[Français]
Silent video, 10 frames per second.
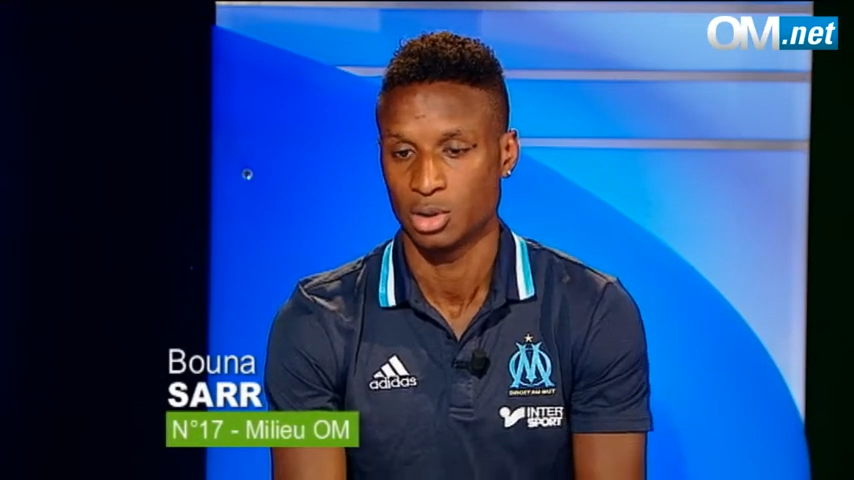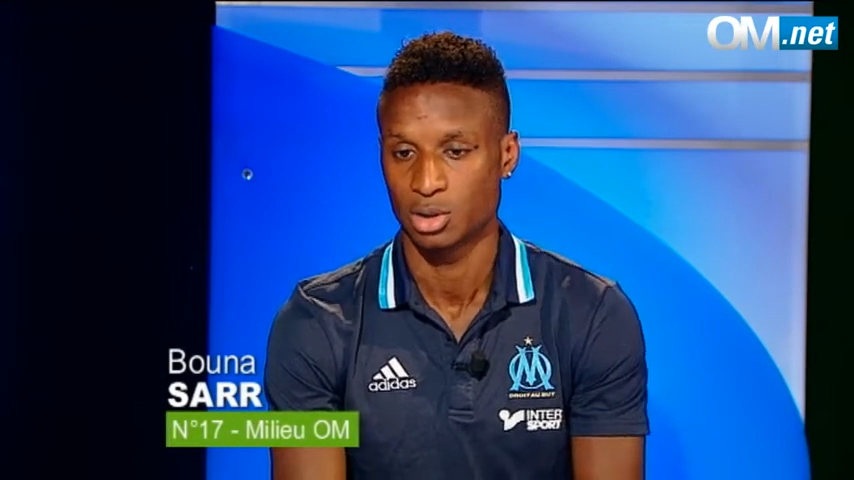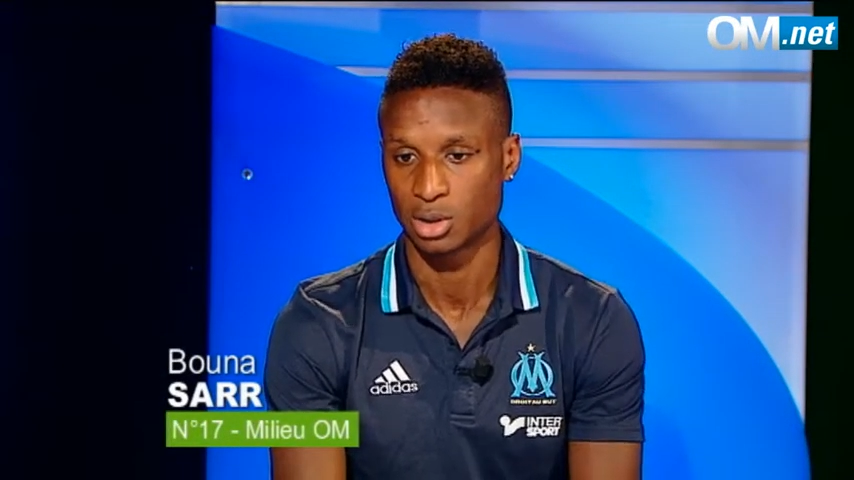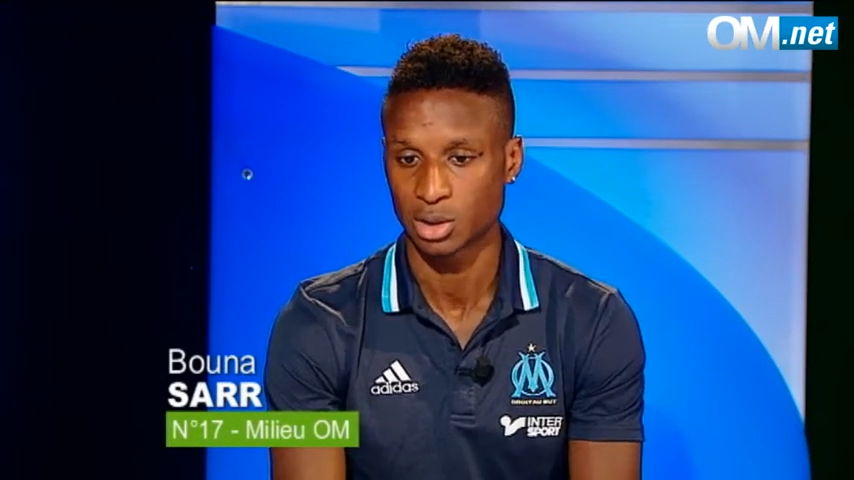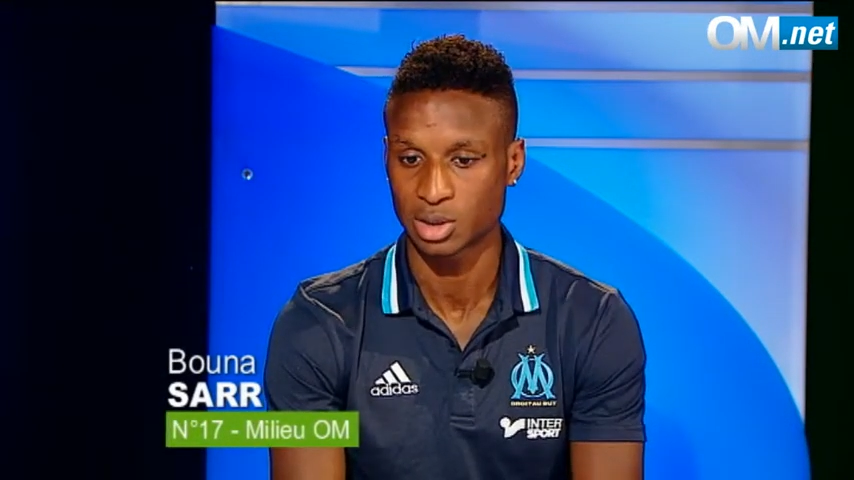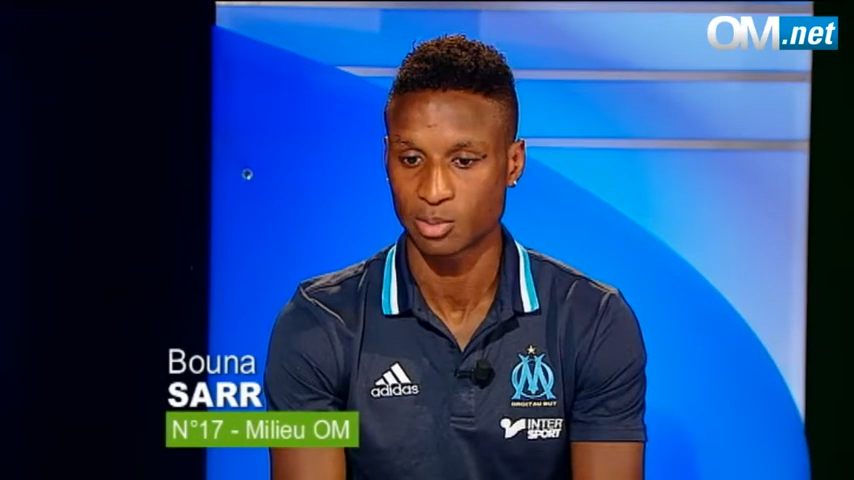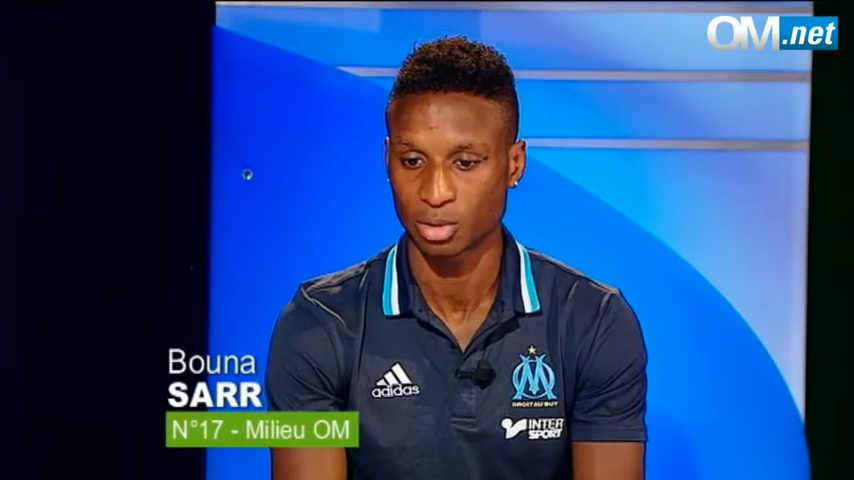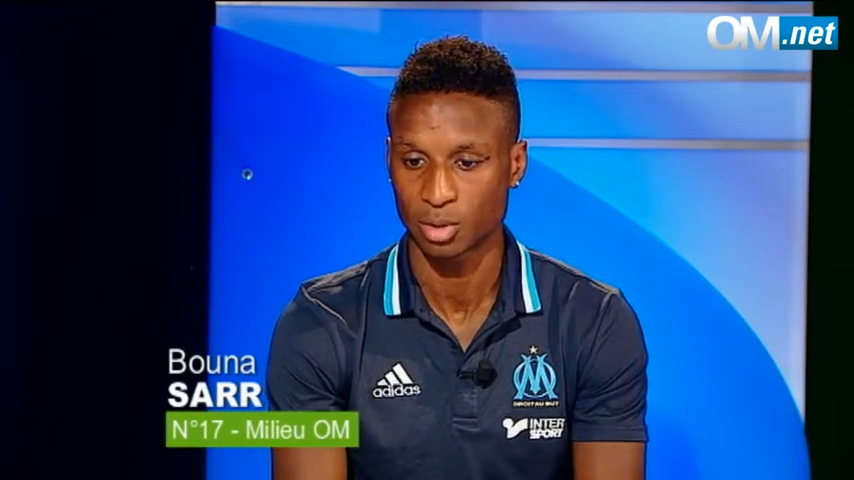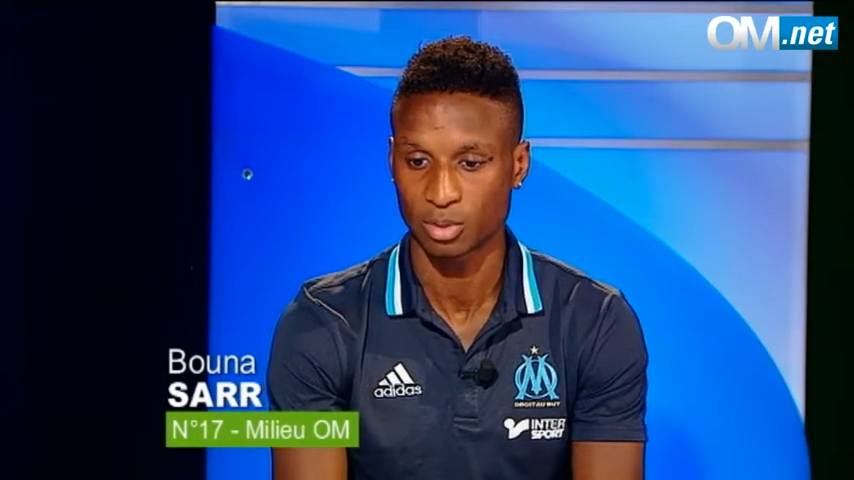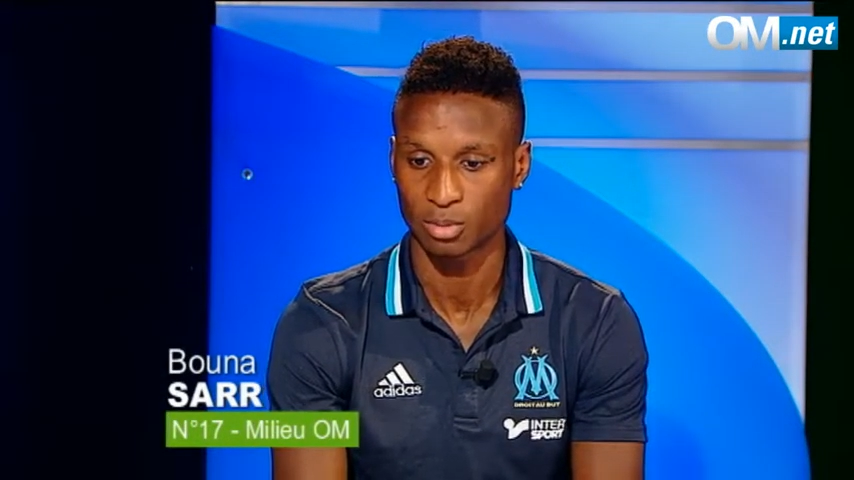qui est très
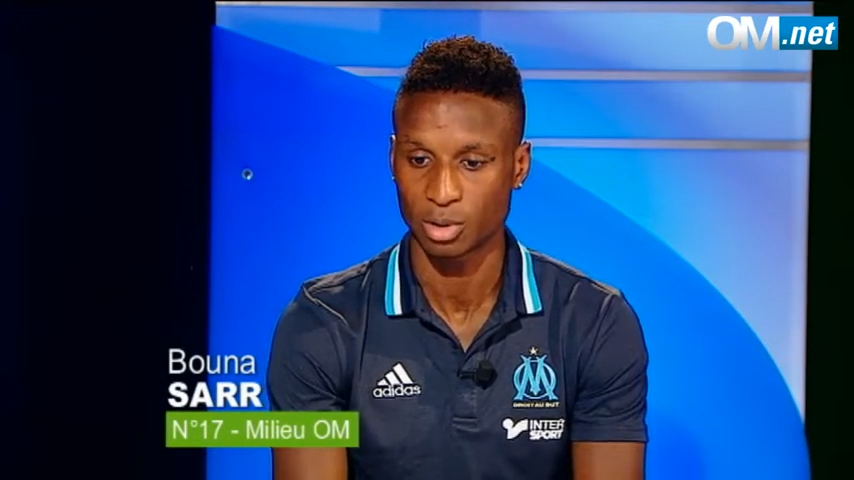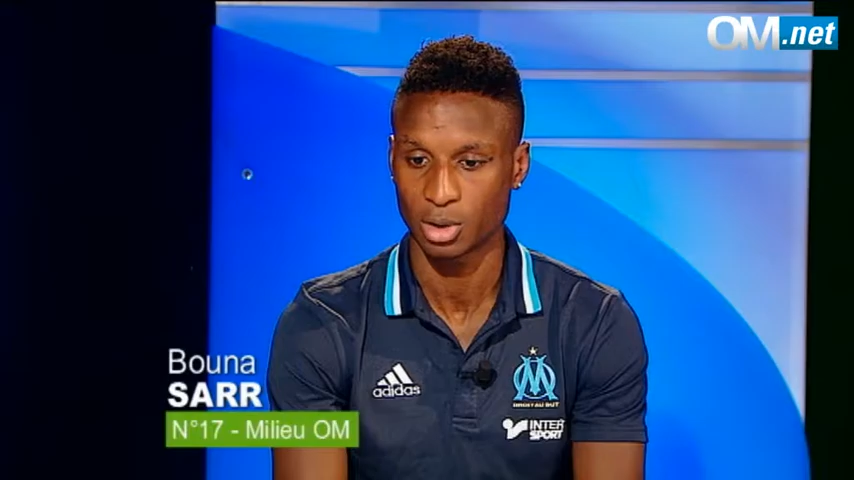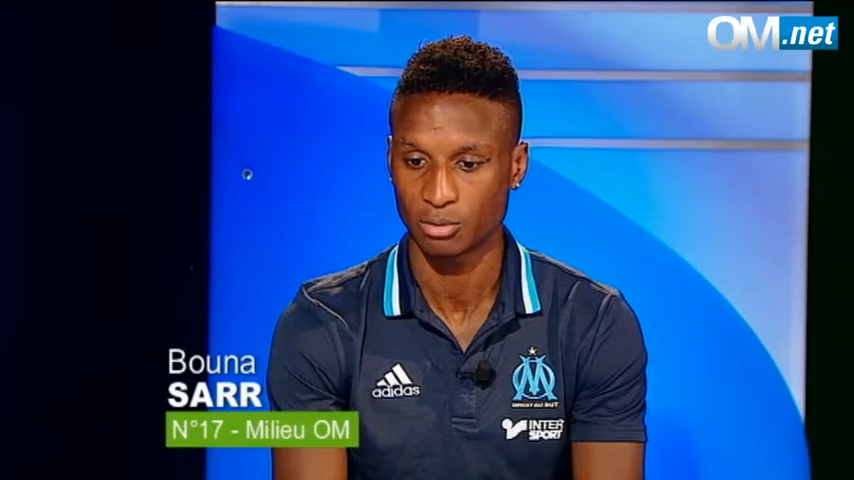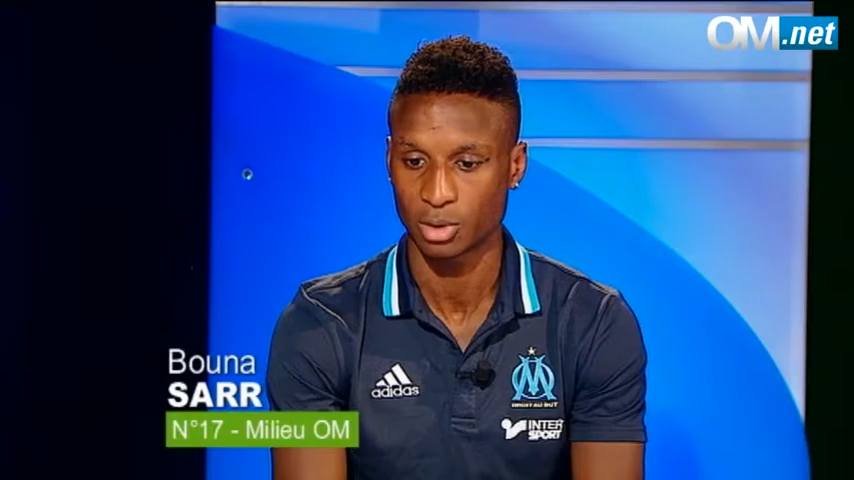important pour moi.